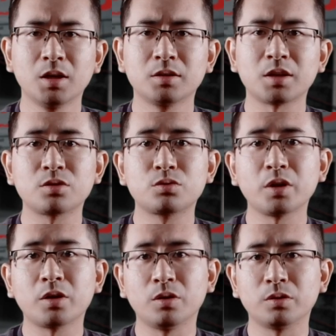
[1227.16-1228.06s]
但是
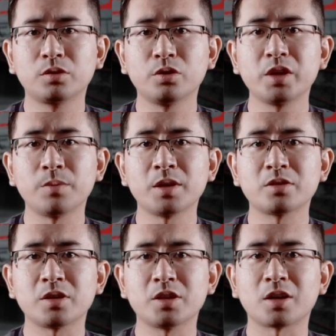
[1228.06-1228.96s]
最后都演变
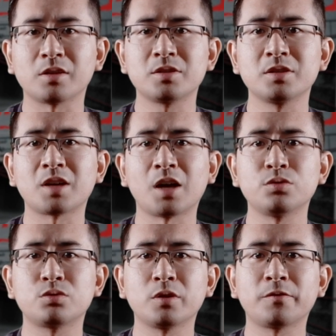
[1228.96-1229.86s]
成一场警察
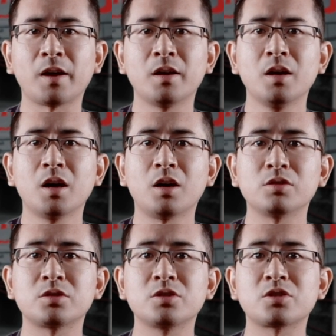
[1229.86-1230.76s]
与罪犯耗
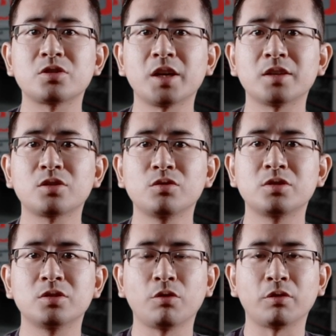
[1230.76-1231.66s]
时10年斗
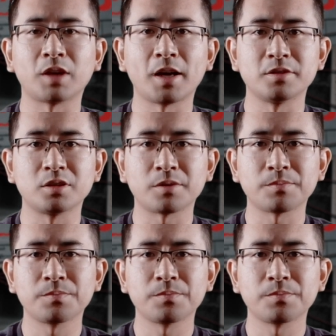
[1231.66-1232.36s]
智斗勇的案件，